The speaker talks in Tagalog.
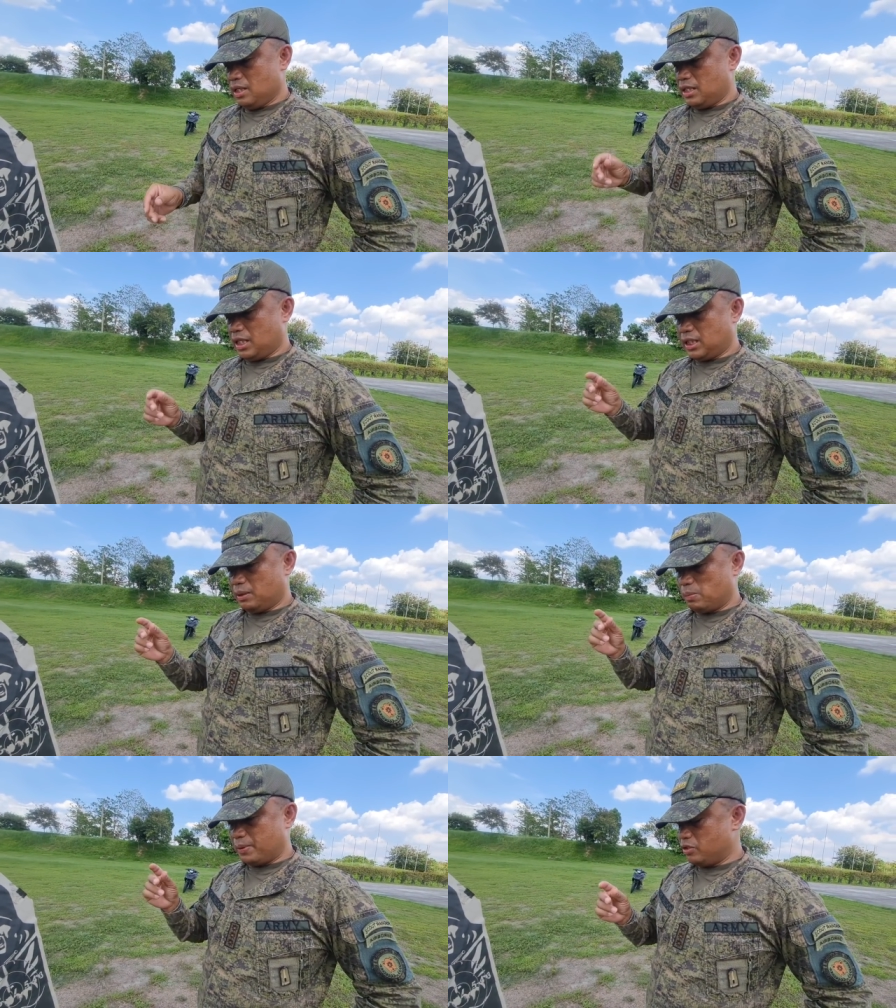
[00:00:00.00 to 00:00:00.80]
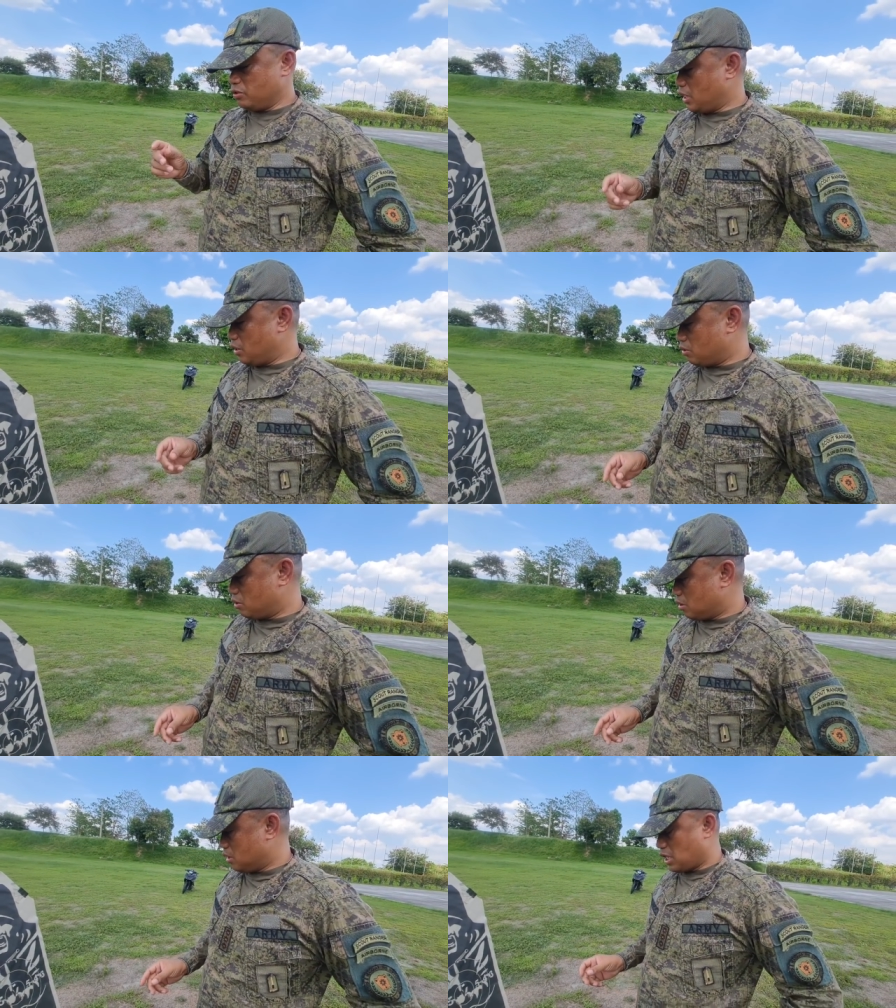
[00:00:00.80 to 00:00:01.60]
Idagdag mo pa yun yung
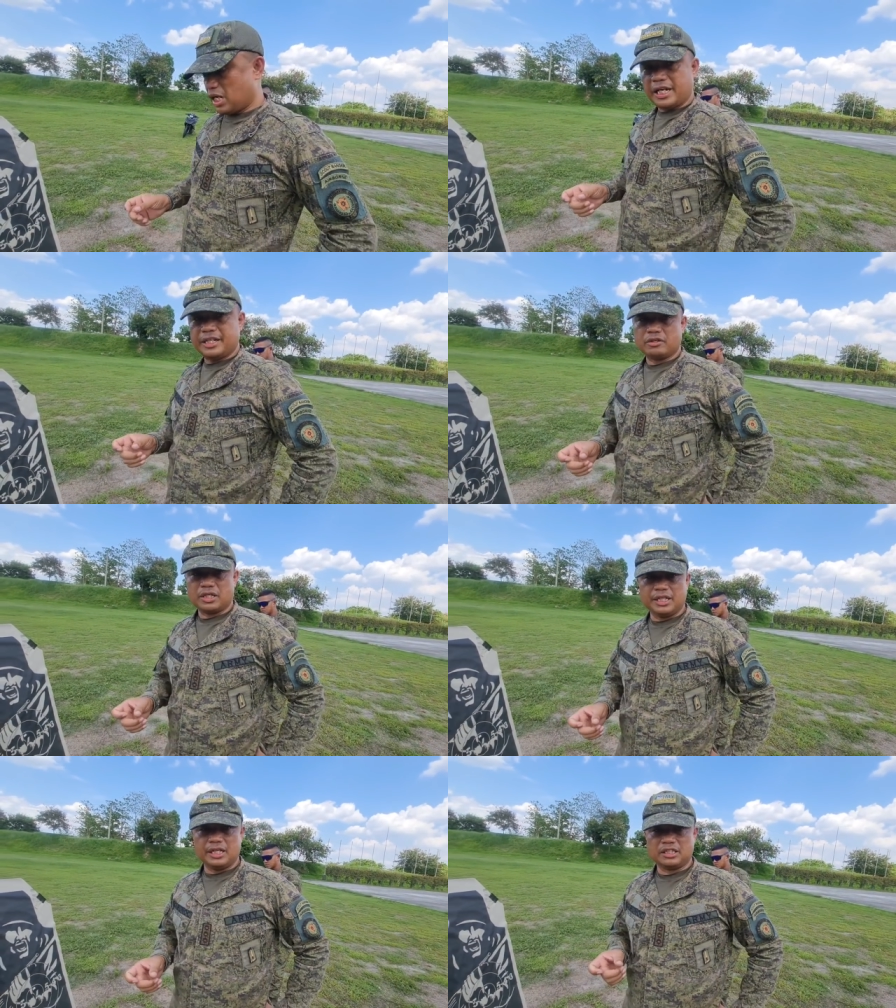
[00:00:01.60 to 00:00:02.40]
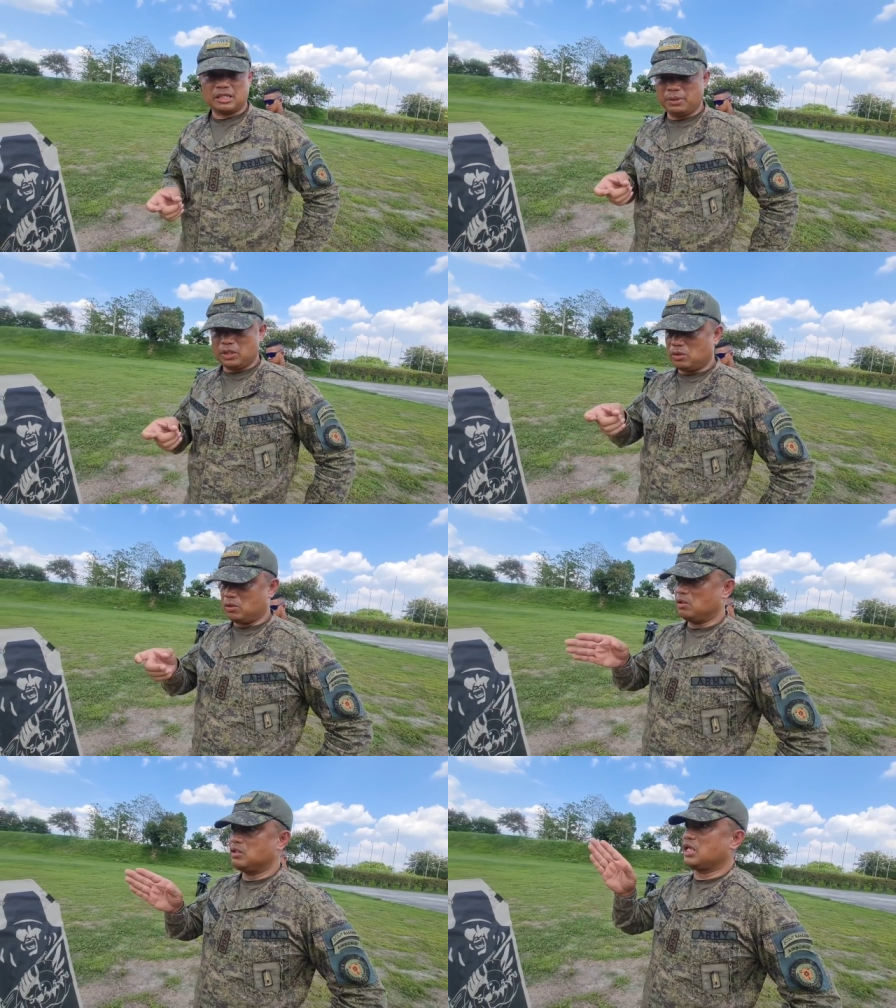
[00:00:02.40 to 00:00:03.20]
error. Kagaya nung kanina, sabi
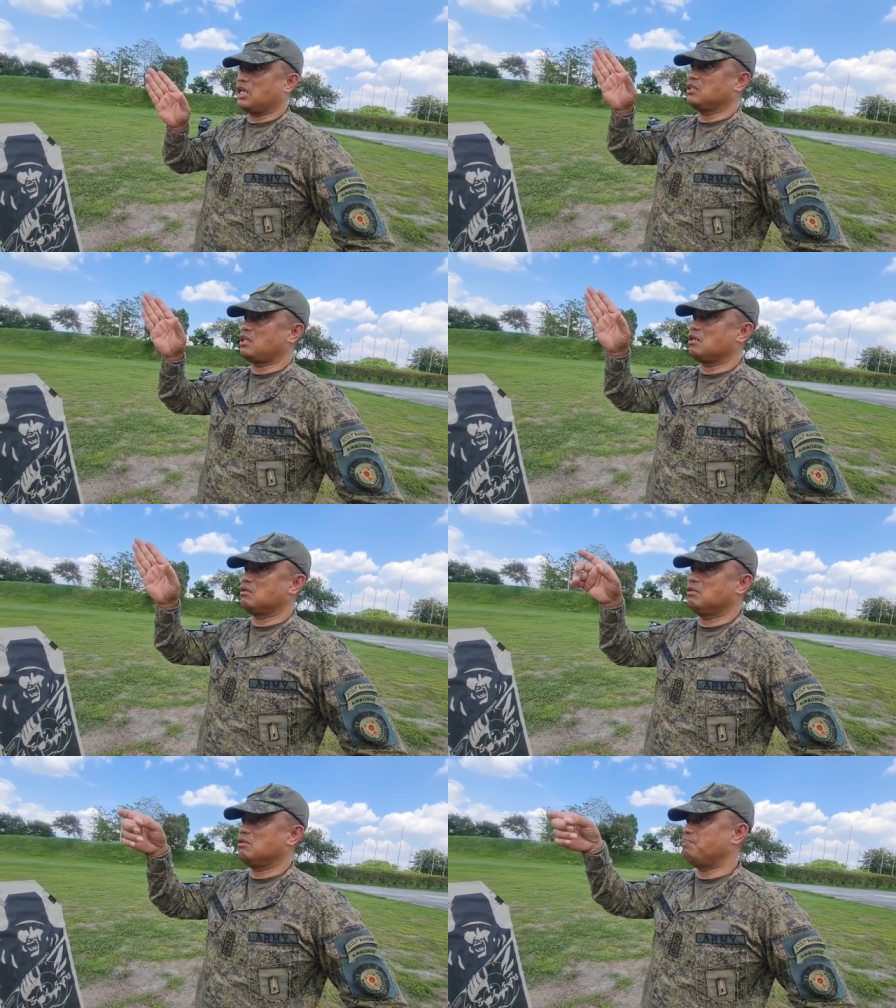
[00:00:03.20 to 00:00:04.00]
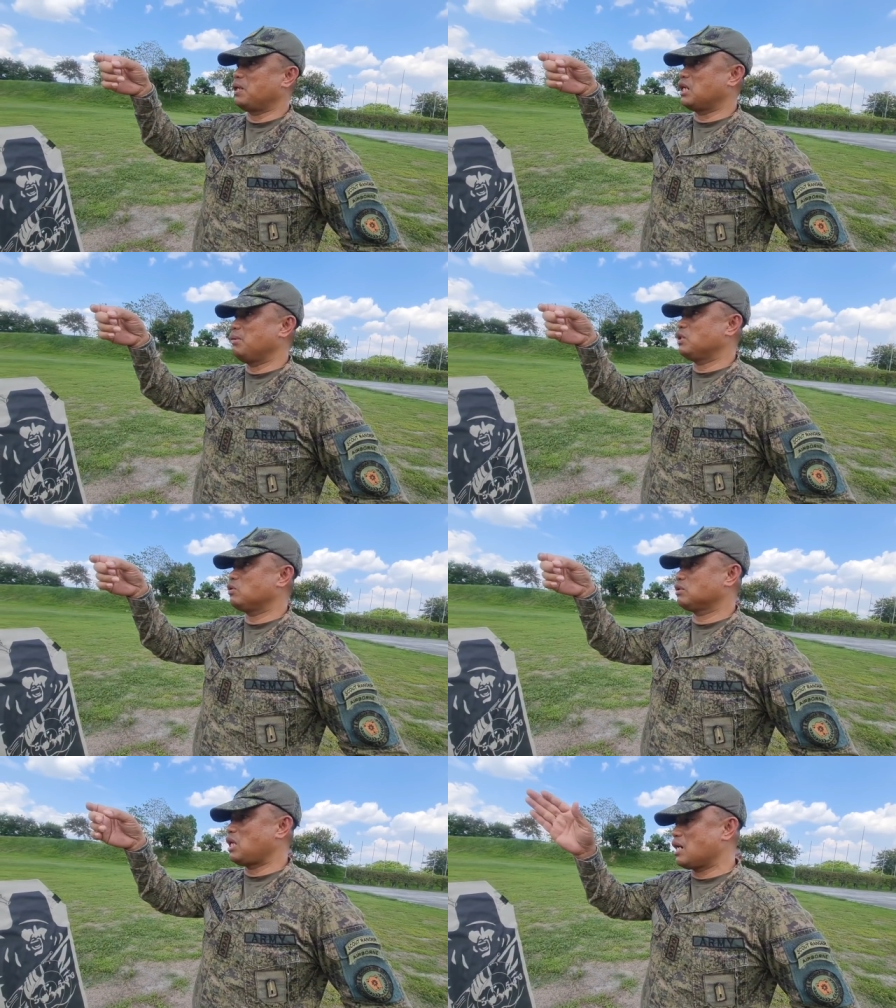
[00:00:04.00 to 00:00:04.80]
ko, nakita ko, pagkalabit
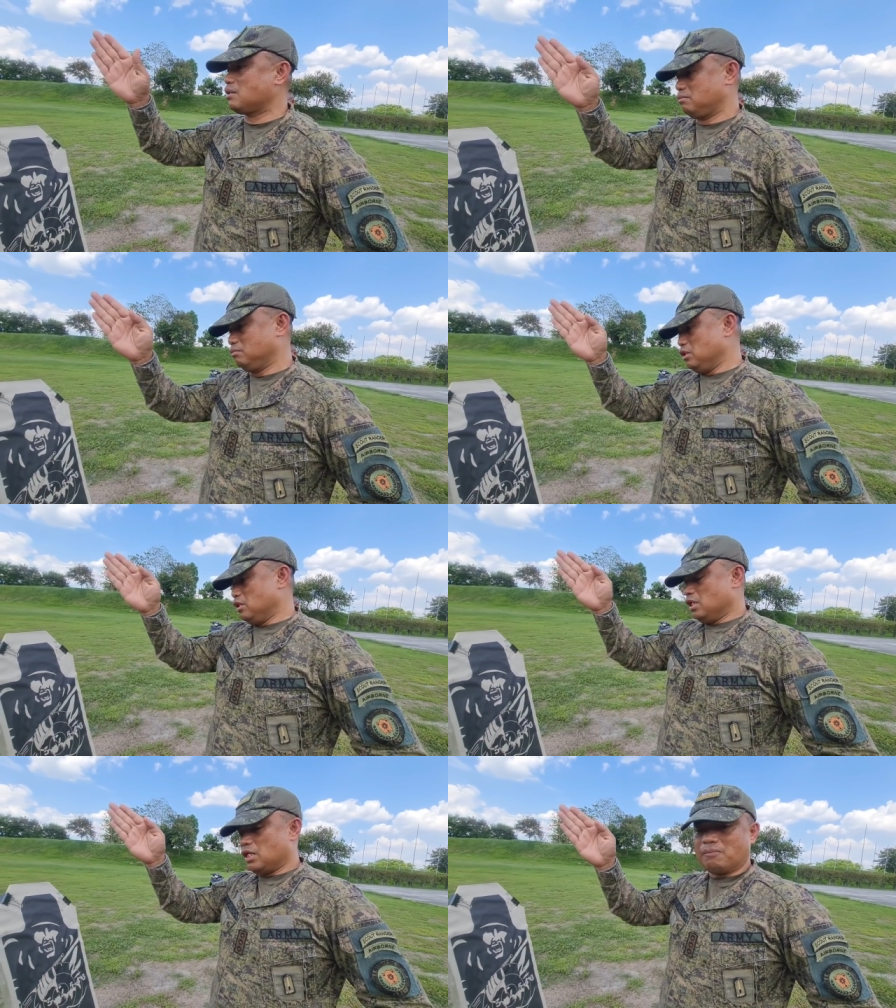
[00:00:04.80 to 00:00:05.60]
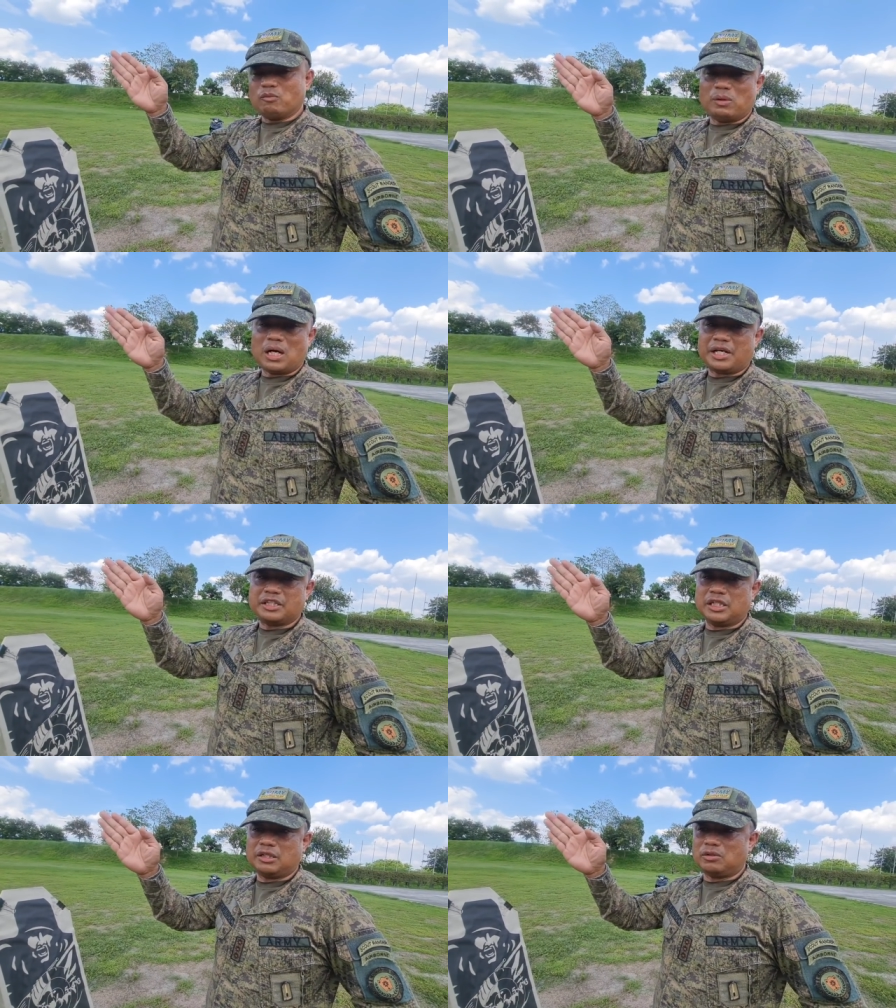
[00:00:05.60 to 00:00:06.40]
ko, tak, nagmove ang
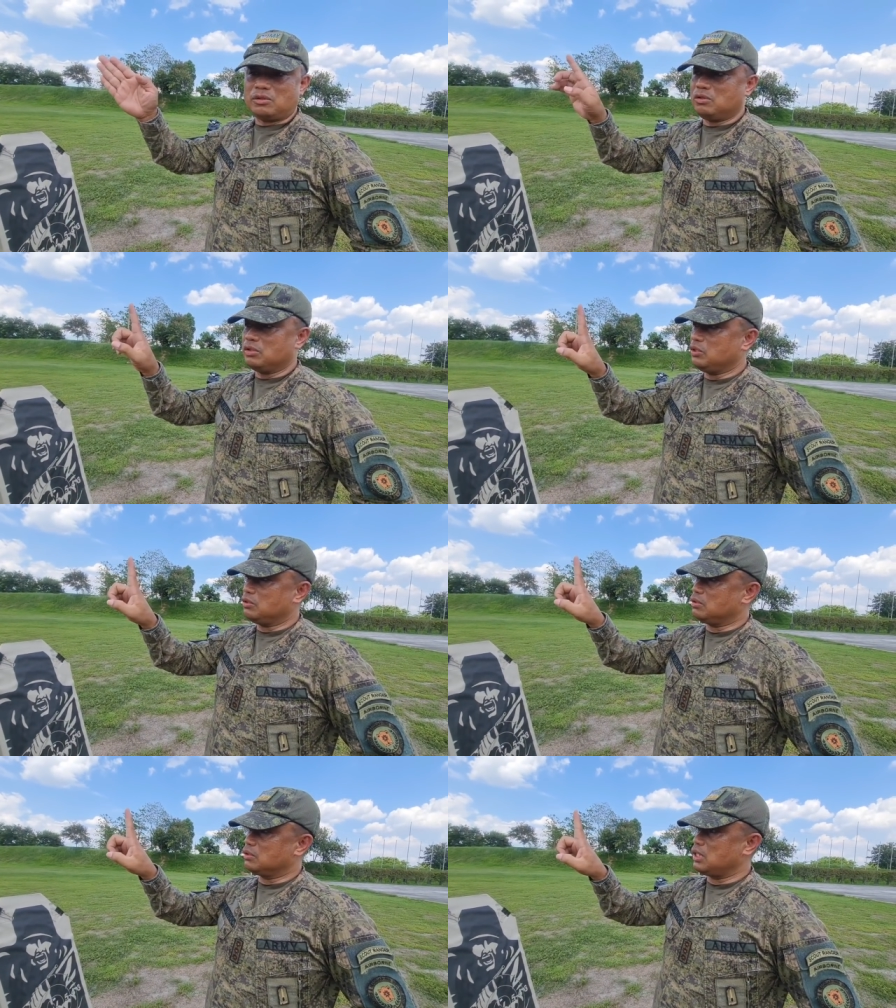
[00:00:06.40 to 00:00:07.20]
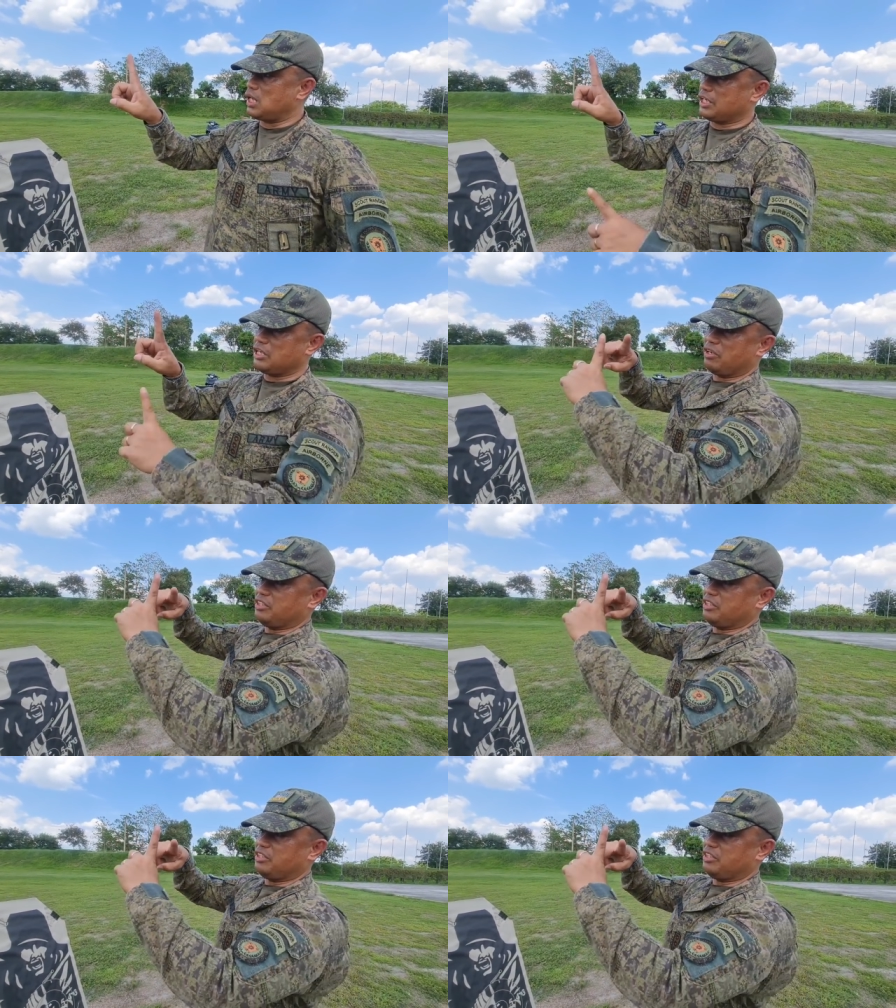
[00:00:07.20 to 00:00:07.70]
aking siko, yung aking